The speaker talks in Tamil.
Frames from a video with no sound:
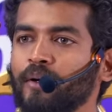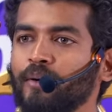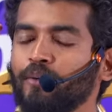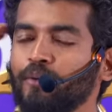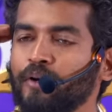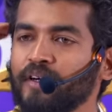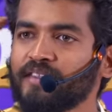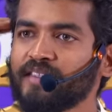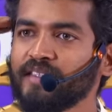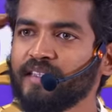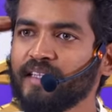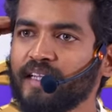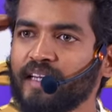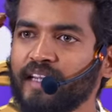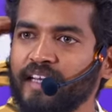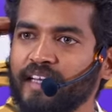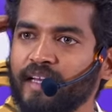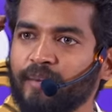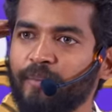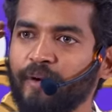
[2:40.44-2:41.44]
உங்கள்
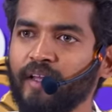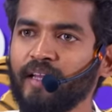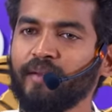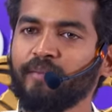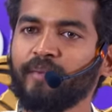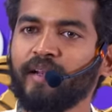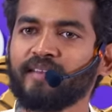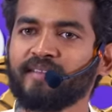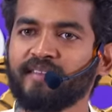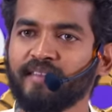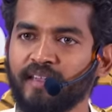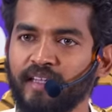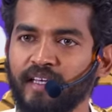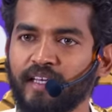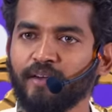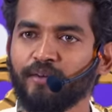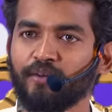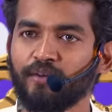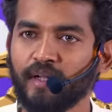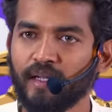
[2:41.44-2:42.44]
சிந்தனையை எப்படி இனிமேல்
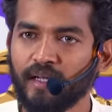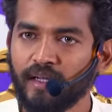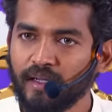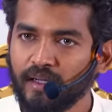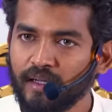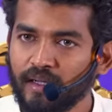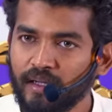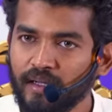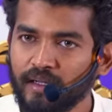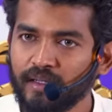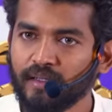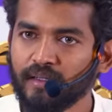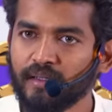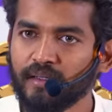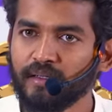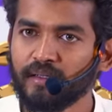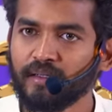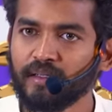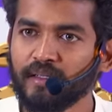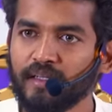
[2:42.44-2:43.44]
சிந்திக்கணும்னா
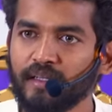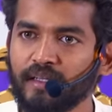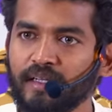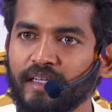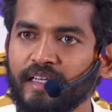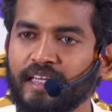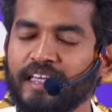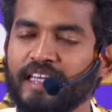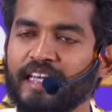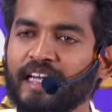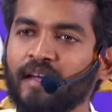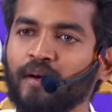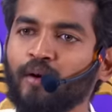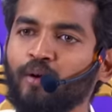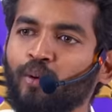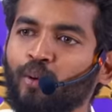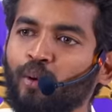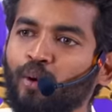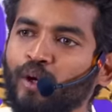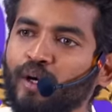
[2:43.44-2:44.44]
எனக்கு
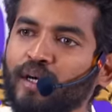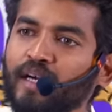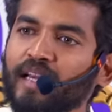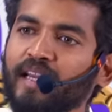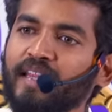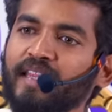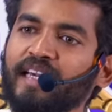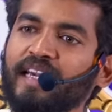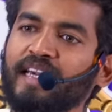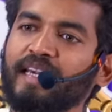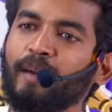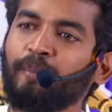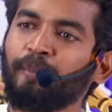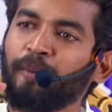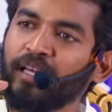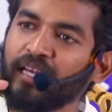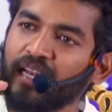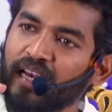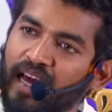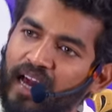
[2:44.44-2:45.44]
கொடுக்கறதுக்கு
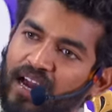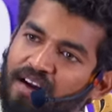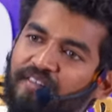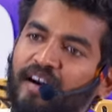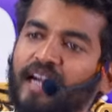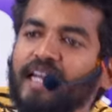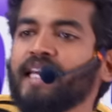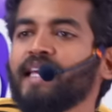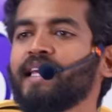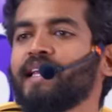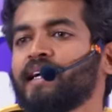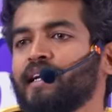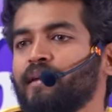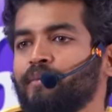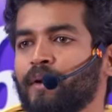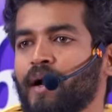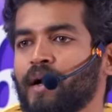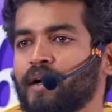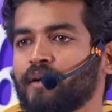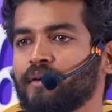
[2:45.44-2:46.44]
எப்படியெல்லாம் வழி இருக்குன்னு
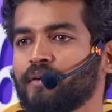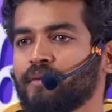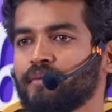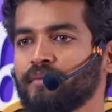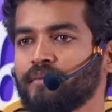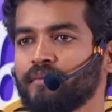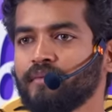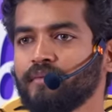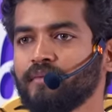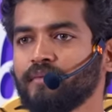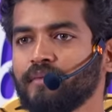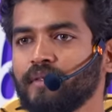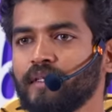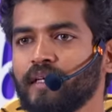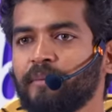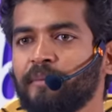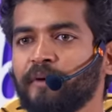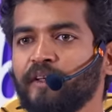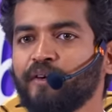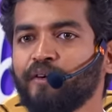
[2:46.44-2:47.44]
பார்க்கணும்
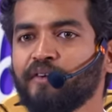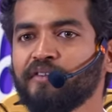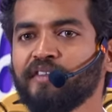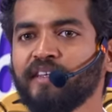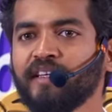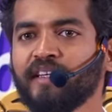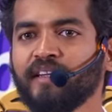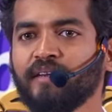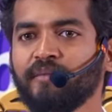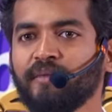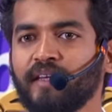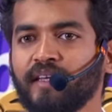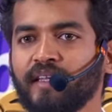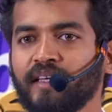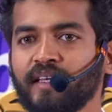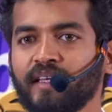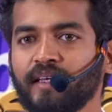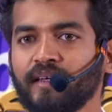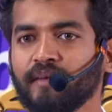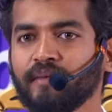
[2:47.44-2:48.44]
எப்படி யோசிக்கணும் இனிமேல்
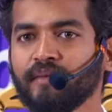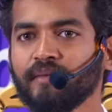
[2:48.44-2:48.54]
நீங்கள்